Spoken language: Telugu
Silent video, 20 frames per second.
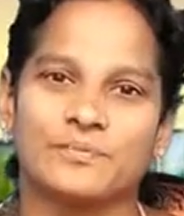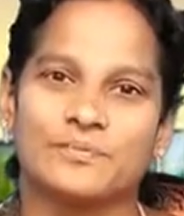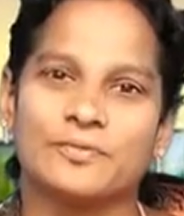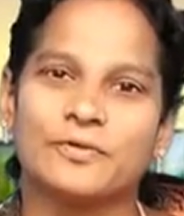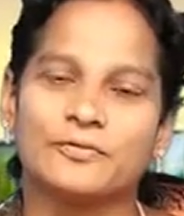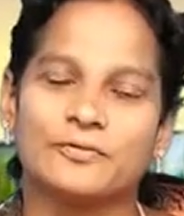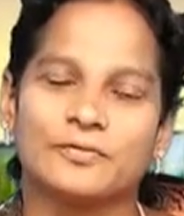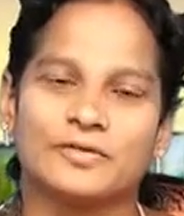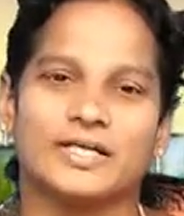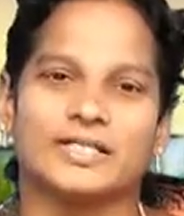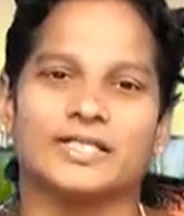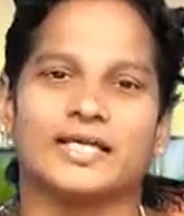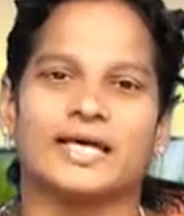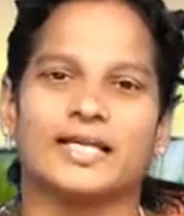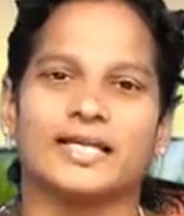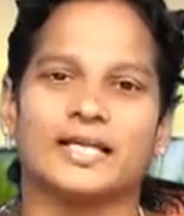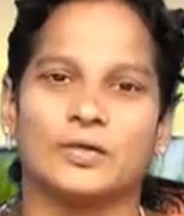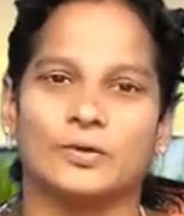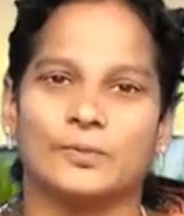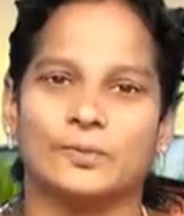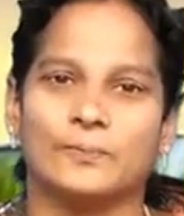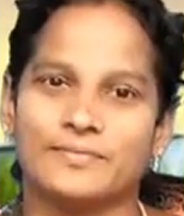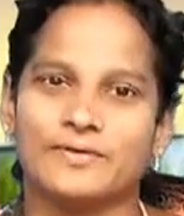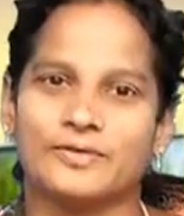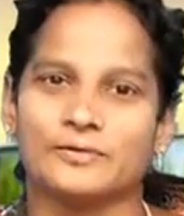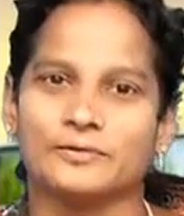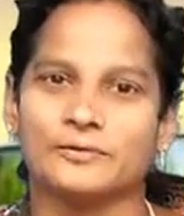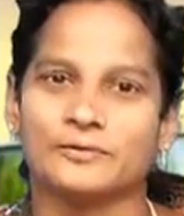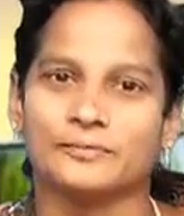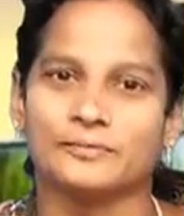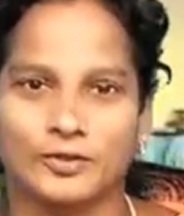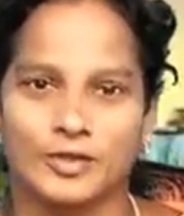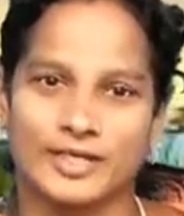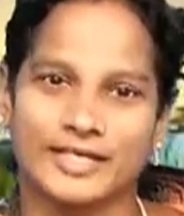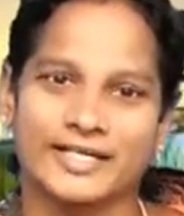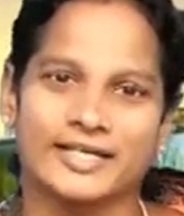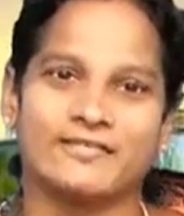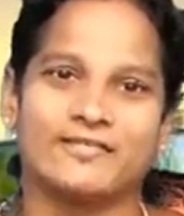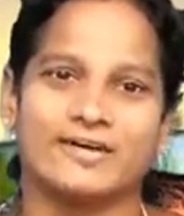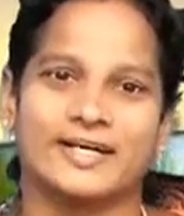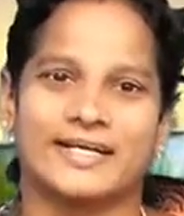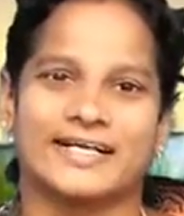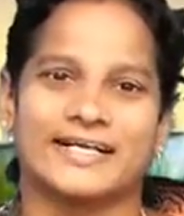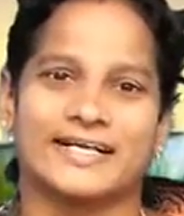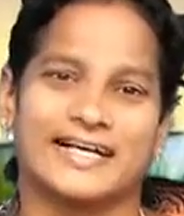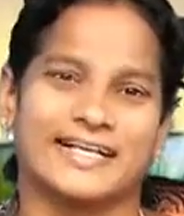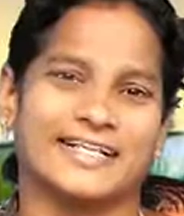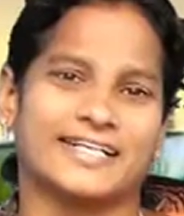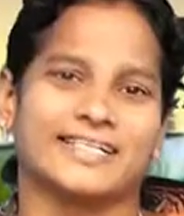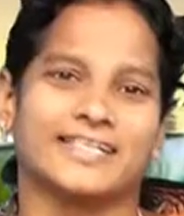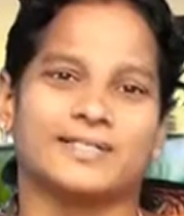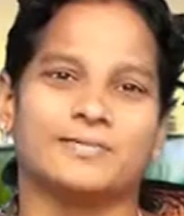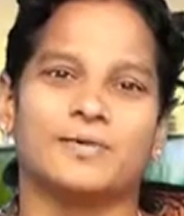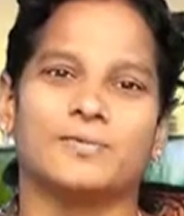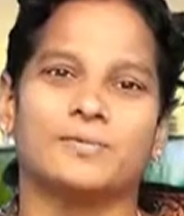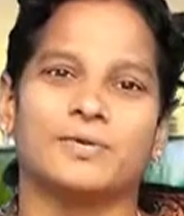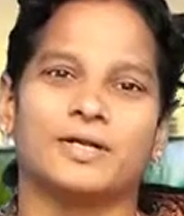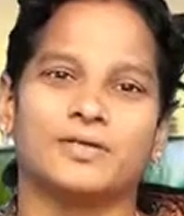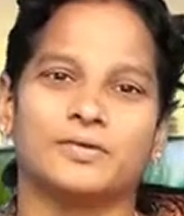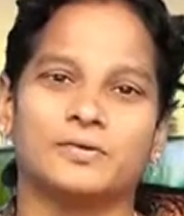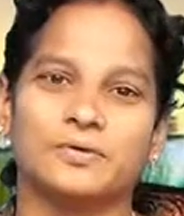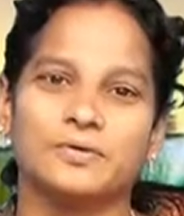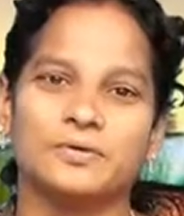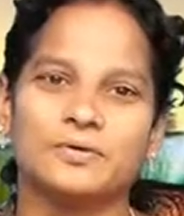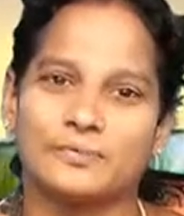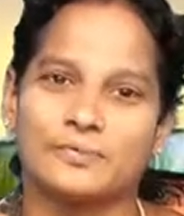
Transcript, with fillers: మీకున్న దానిలో మీరు తొలకరివాన కార్యక్రమమునకు